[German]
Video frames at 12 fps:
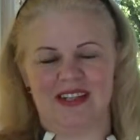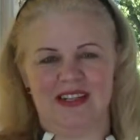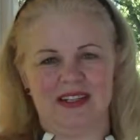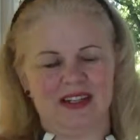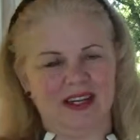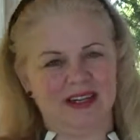denn
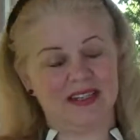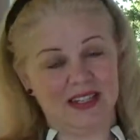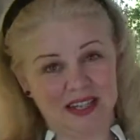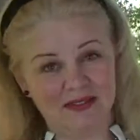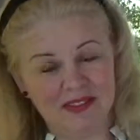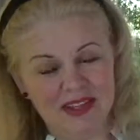ich kenne
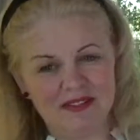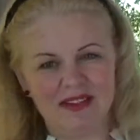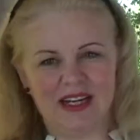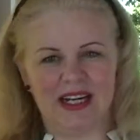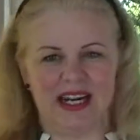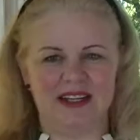sehr viele
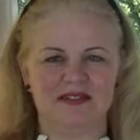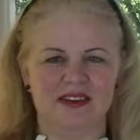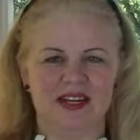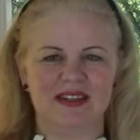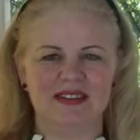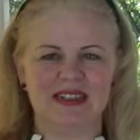
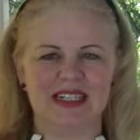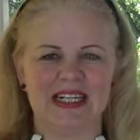Vergleichsfälle.